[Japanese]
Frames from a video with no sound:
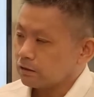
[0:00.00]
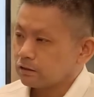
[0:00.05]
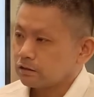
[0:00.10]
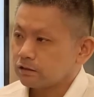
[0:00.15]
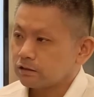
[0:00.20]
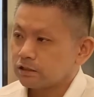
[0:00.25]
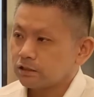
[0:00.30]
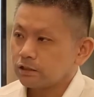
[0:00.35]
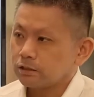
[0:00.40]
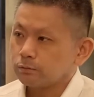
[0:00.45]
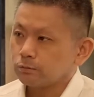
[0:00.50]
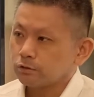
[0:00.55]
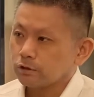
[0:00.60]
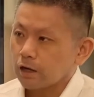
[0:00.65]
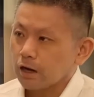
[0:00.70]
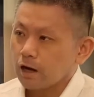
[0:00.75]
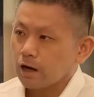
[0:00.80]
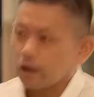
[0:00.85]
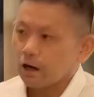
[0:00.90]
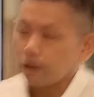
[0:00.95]
チーム
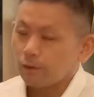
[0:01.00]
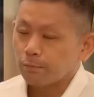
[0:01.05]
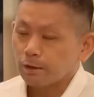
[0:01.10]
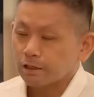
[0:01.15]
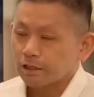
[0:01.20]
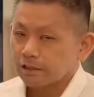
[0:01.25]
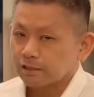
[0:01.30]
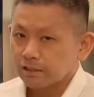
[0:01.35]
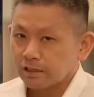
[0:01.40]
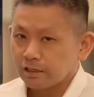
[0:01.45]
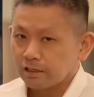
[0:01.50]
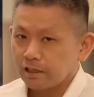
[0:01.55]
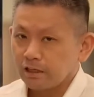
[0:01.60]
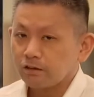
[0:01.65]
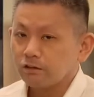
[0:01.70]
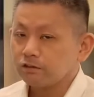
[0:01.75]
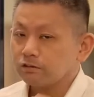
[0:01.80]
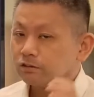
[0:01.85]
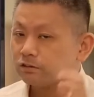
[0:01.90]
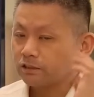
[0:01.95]
化がまあなされて
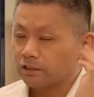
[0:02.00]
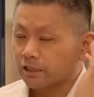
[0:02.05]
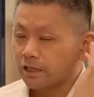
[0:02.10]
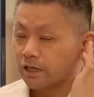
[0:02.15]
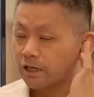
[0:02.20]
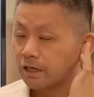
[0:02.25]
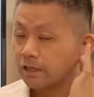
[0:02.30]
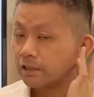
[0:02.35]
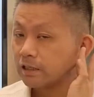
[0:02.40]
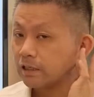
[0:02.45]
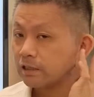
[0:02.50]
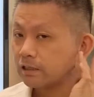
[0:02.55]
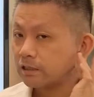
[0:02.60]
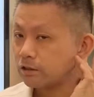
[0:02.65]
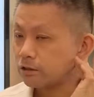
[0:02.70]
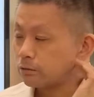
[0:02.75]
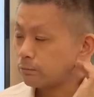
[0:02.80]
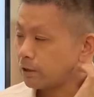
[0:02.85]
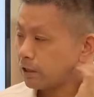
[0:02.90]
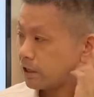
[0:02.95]
いくんじゃないかなって
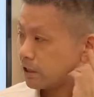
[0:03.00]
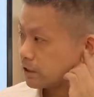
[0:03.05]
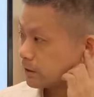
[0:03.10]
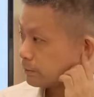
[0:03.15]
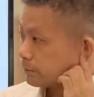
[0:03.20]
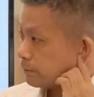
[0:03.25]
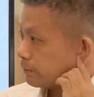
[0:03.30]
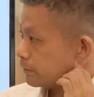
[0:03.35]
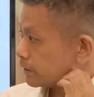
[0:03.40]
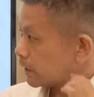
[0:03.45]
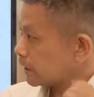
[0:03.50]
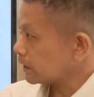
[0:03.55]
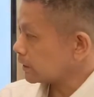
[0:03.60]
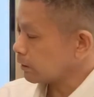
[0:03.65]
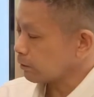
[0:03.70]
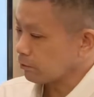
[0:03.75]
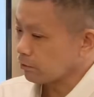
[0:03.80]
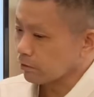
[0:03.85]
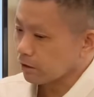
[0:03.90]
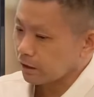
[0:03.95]
いう、まあレシピみたい
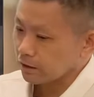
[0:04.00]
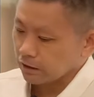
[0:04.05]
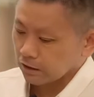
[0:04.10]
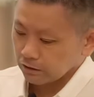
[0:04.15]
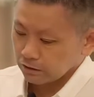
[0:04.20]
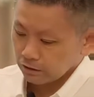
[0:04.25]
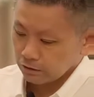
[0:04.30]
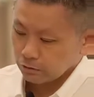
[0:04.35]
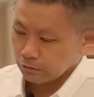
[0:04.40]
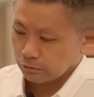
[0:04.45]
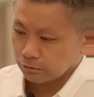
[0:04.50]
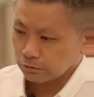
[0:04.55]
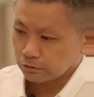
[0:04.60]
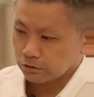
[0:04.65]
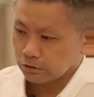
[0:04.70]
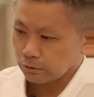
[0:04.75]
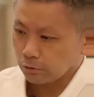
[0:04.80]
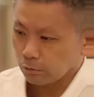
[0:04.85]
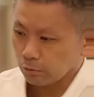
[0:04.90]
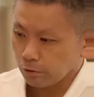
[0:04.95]
な本かなっていうふう
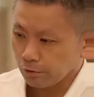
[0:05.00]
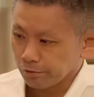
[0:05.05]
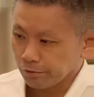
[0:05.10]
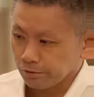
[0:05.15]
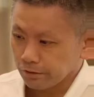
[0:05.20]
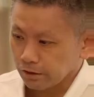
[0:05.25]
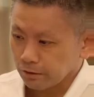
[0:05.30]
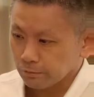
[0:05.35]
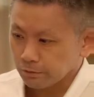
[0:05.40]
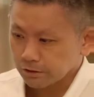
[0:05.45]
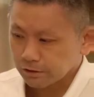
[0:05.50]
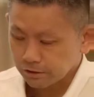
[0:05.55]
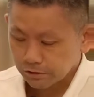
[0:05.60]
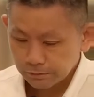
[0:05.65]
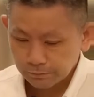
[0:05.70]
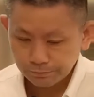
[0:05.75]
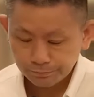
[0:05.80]
に思っています。